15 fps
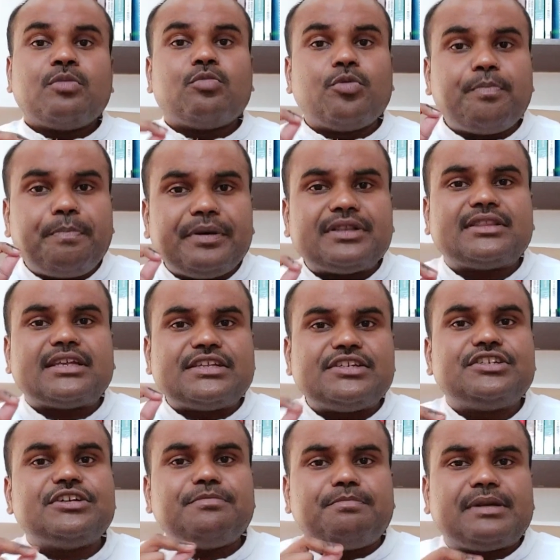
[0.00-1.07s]

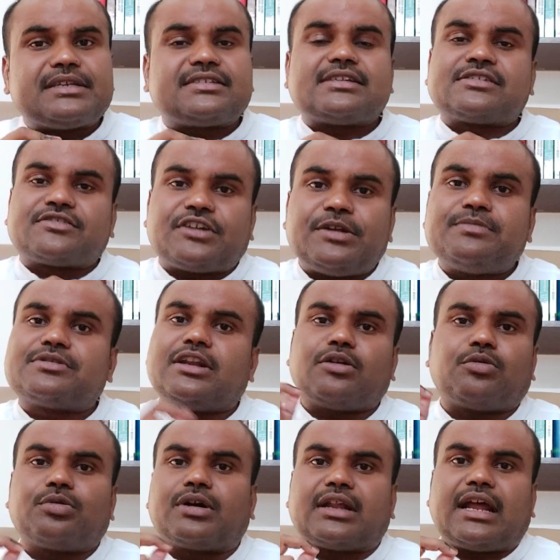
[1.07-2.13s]
முப்பத்தஞ்சு ப்ளஸ்
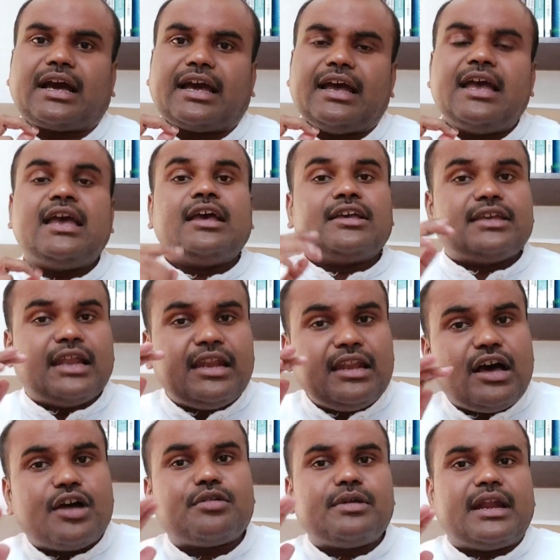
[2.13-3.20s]
ஸ்ட்ரீம்ஸில் கொடுக்குறாங்க
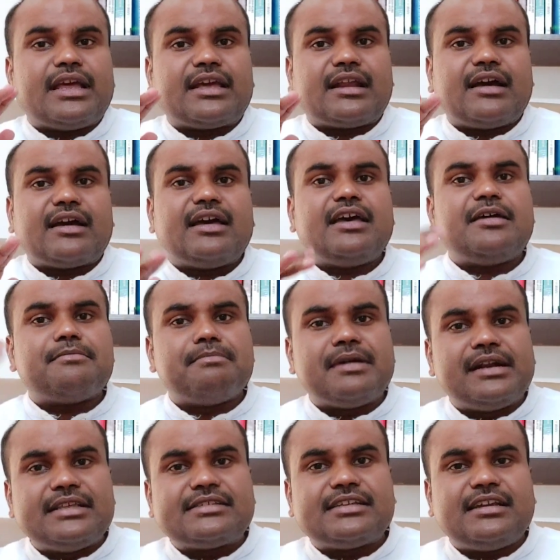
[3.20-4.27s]
எல்லாரும் நினைக்கிறாங்க
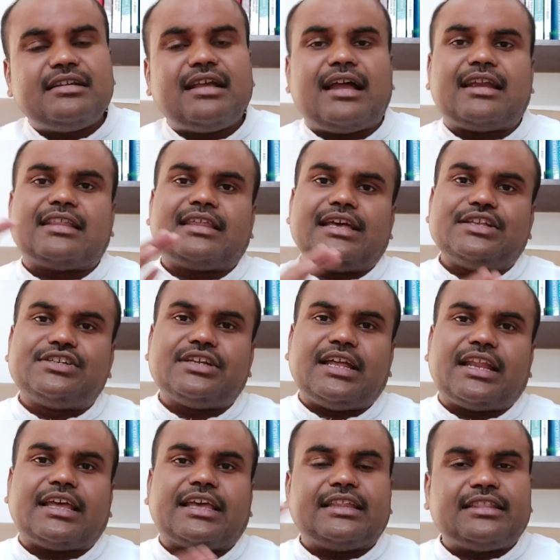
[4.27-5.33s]
மெடிசன் அல்லது
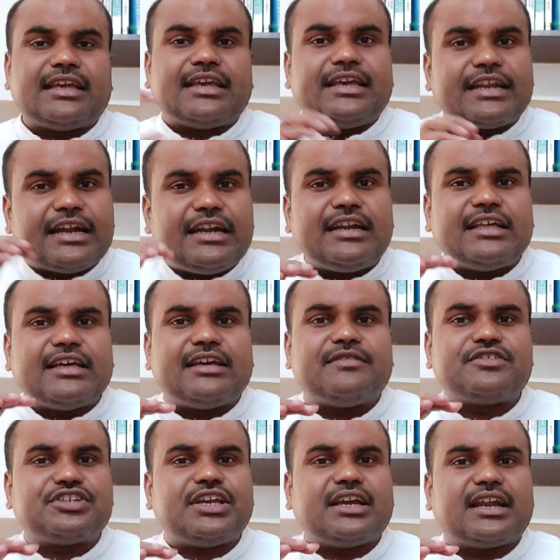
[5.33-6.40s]
இன்ஜினியரிங் இந்த இரண்டு
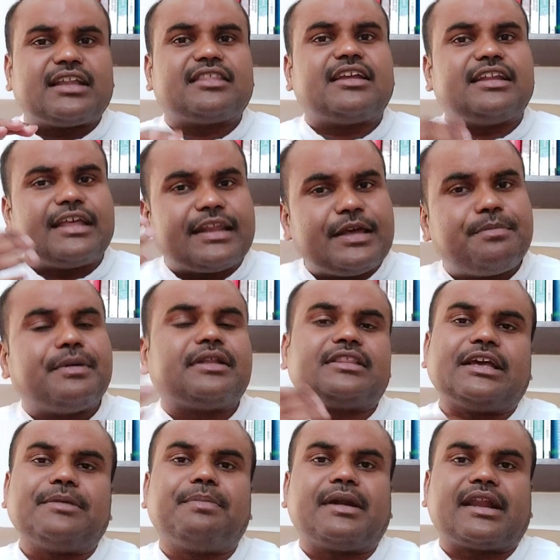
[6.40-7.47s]
விஷயங்களை தான் நிறைய பேர்
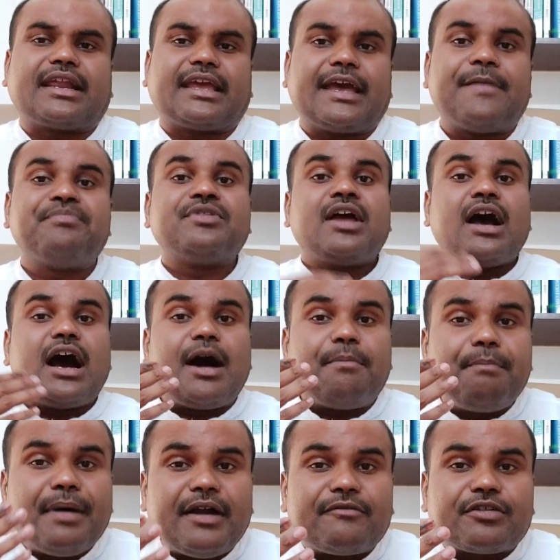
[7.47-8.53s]
திங்க் பண்ணுறீங்க
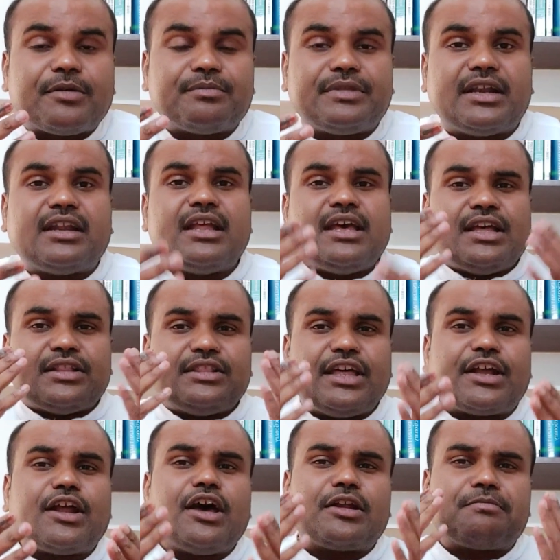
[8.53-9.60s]
அப்பார்ட் ஃப்ரம் தட்
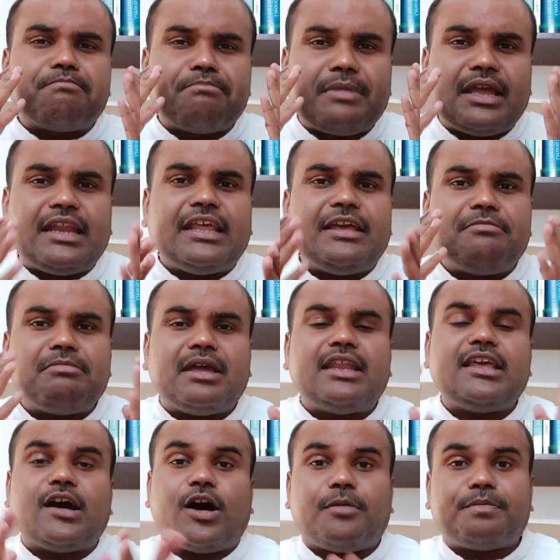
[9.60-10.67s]
தேர் ஆர் மெனி
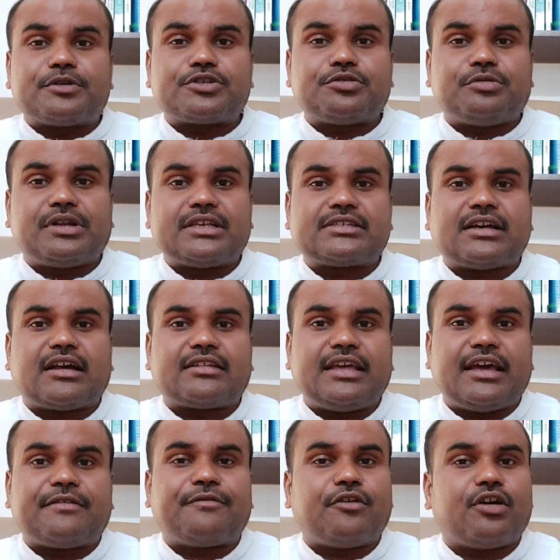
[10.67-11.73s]
மெனி ஆப்பர்ச்சுனிட்டிஸ் ஆர்
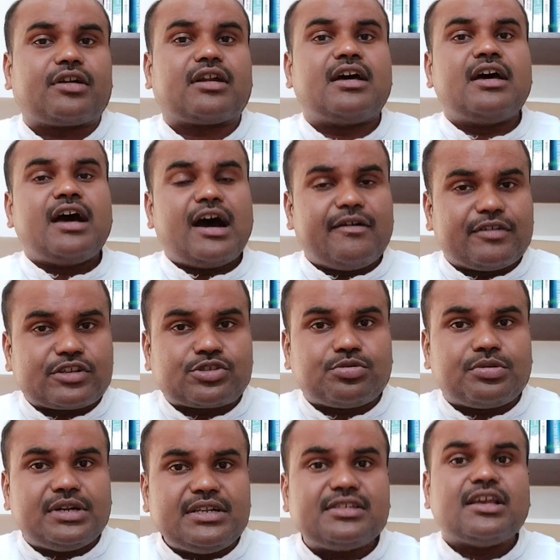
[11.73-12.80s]
தேர் ஃபார் அவர்
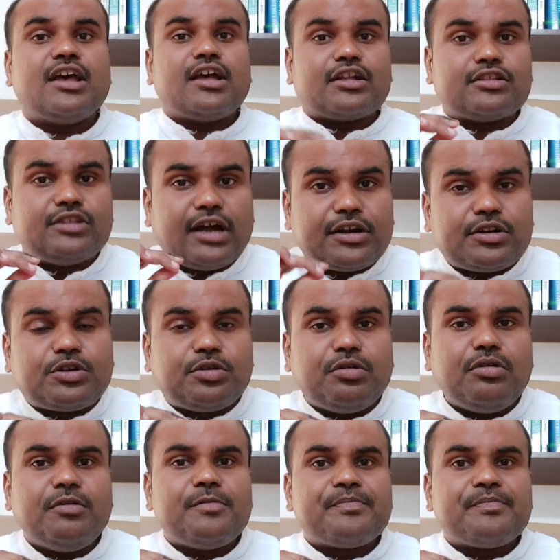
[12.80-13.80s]
ஸ்டூடெண்ட்ஸ் தட் டூ